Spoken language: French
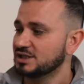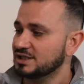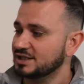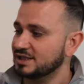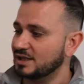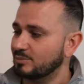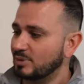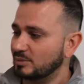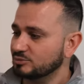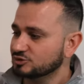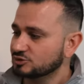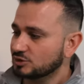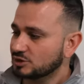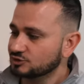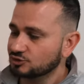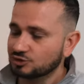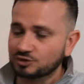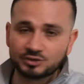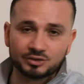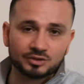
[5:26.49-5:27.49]
Il n'y a pas besoin
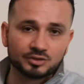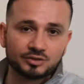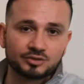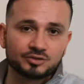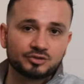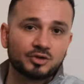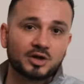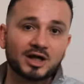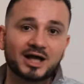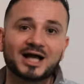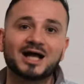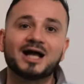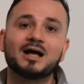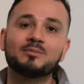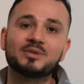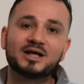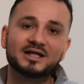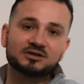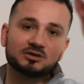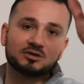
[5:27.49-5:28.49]
de,
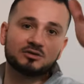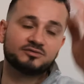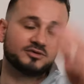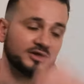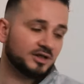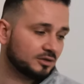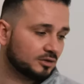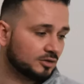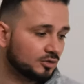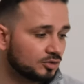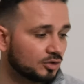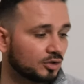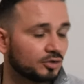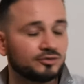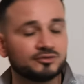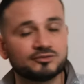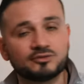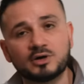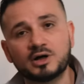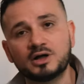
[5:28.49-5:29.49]
rabattre, en fait, encore
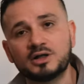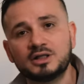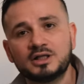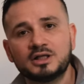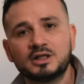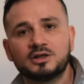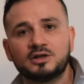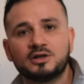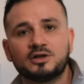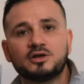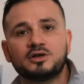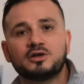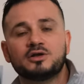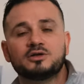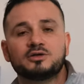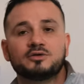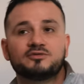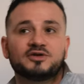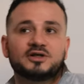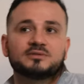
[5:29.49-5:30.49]
une fois,
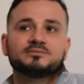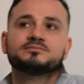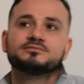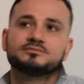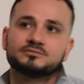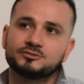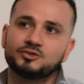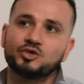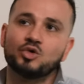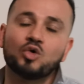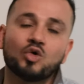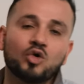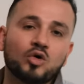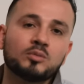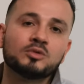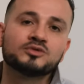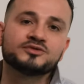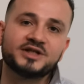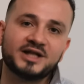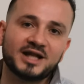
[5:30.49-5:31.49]
euh, enfin, de
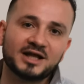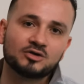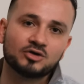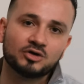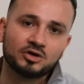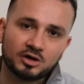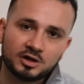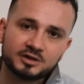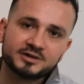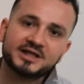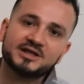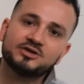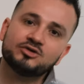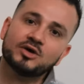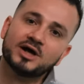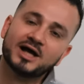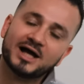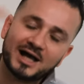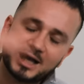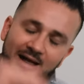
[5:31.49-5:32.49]
remonter la colonne et de
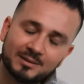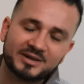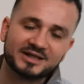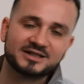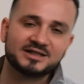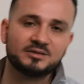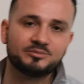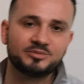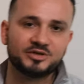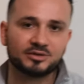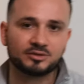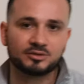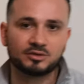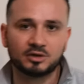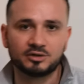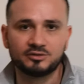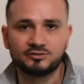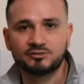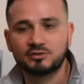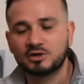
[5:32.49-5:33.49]
rabattre les pieds
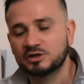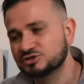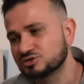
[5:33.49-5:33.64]
encore une fois.